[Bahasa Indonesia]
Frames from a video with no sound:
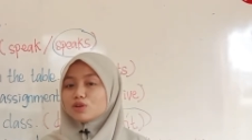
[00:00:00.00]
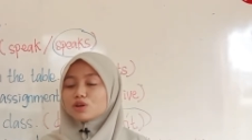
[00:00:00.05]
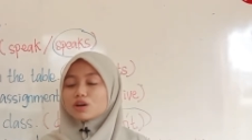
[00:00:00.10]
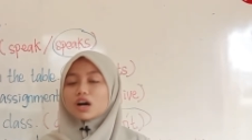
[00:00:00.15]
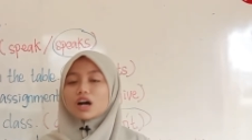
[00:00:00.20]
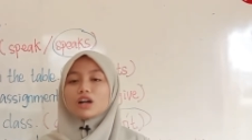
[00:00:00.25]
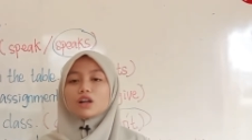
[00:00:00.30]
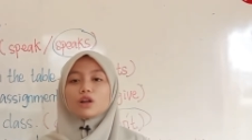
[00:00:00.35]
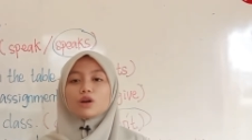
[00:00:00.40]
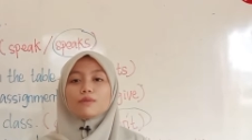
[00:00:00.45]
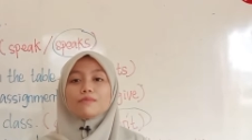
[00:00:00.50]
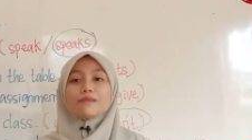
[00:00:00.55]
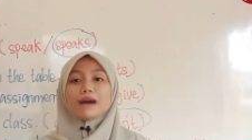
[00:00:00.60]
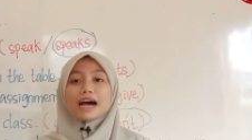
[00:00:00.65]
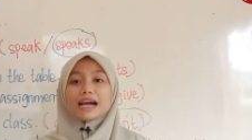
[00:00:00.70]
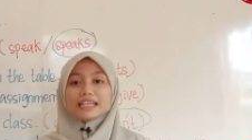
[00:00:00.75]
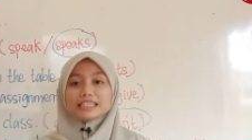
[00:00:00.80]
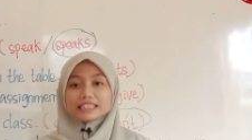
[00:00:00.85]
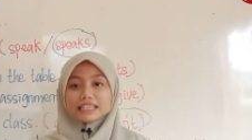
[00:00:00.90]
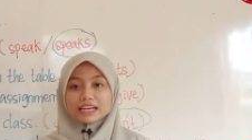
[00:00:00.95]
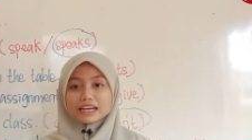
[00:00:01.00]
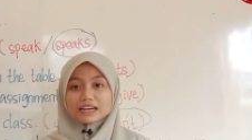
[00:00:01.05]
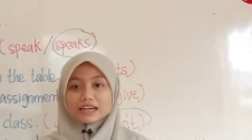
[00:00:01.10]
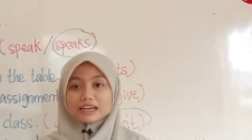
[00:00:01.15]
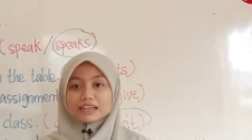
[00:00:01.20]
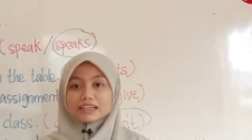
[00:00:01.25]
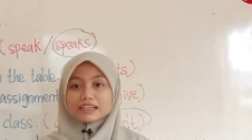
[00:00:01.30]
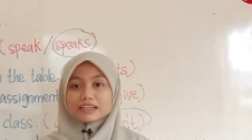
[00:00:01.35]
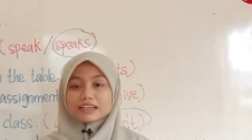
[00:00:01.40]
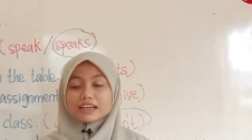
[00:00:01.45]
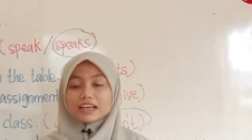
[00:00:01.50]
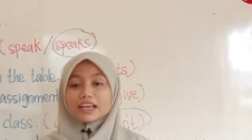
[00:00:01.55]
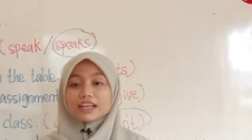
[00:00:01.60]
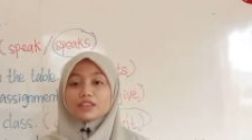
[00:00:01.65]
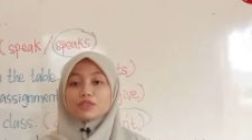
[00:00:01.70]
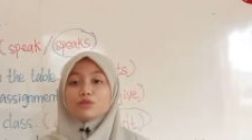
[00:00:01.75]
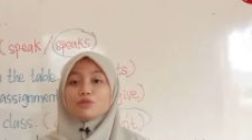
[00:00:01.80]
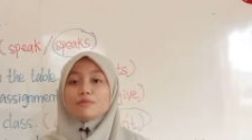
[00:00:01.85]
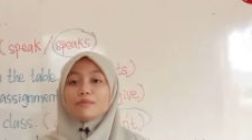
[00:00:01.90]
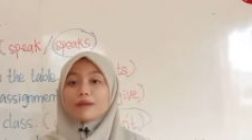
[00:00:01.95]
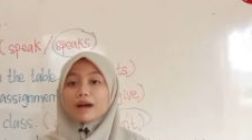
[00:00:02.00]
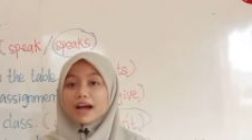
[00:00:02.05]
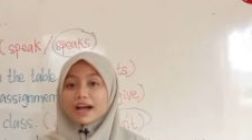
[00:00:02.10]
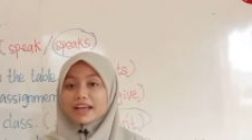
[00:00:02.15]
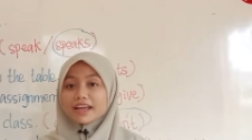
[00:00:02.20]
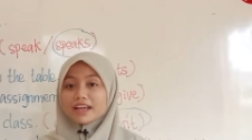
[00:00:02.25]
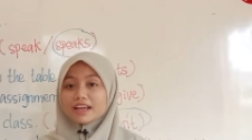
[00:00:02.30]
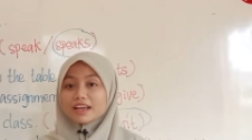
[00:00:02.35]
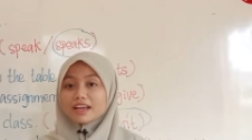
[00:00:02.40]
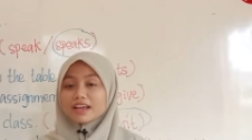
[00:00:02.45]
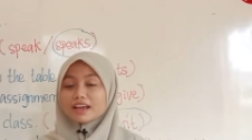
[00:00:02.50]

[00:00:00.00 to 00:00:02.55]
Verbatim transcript: Kalau banyak itu my